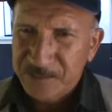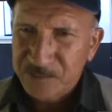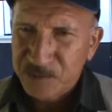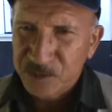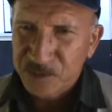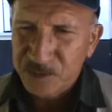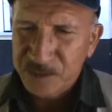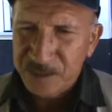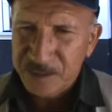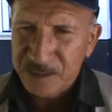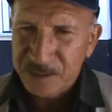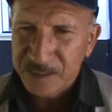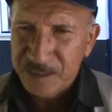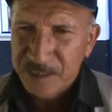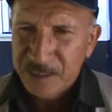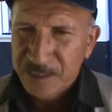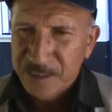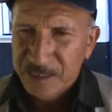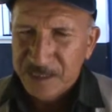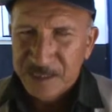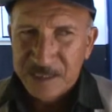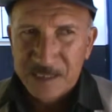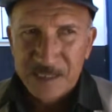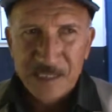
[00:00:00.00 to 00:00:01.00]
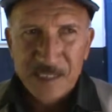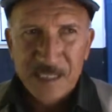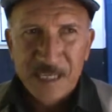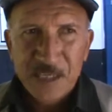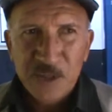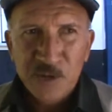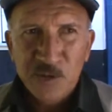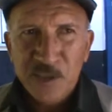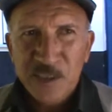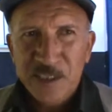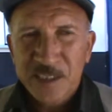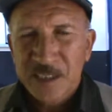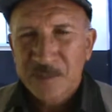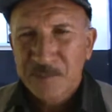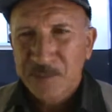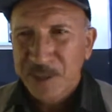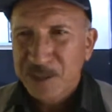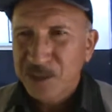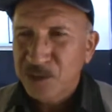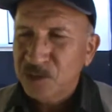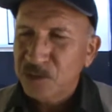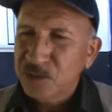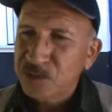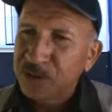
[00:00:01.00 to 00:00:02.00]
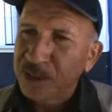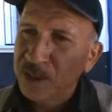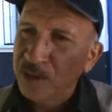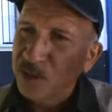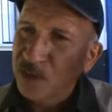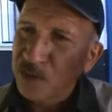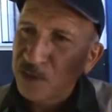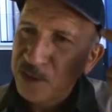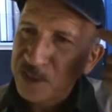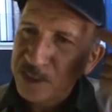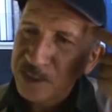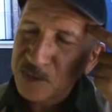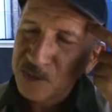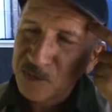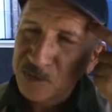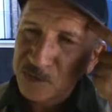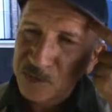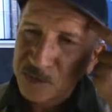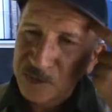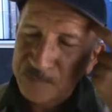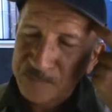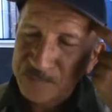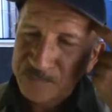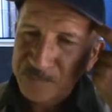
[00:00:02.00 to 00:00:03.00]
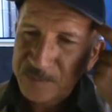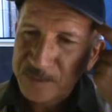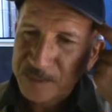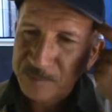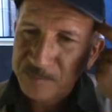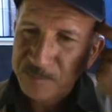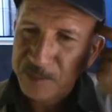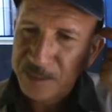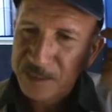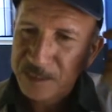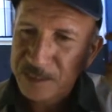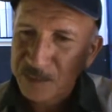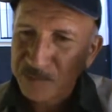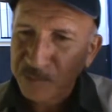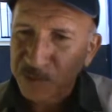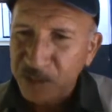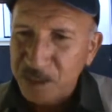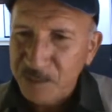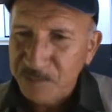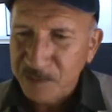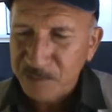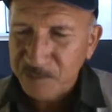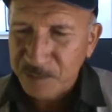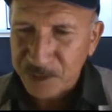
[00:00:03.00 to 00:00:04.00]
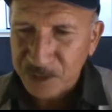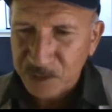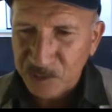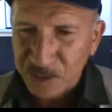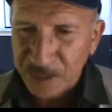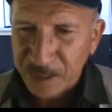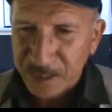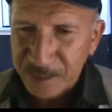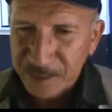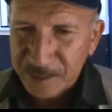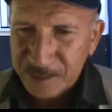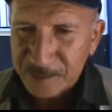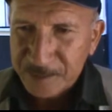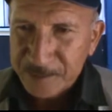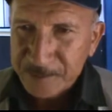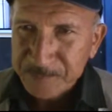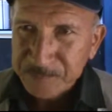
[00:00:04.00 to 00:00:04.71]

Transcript: Entonces sí hay un incremento de los riesgos de padecer problemas vectoriales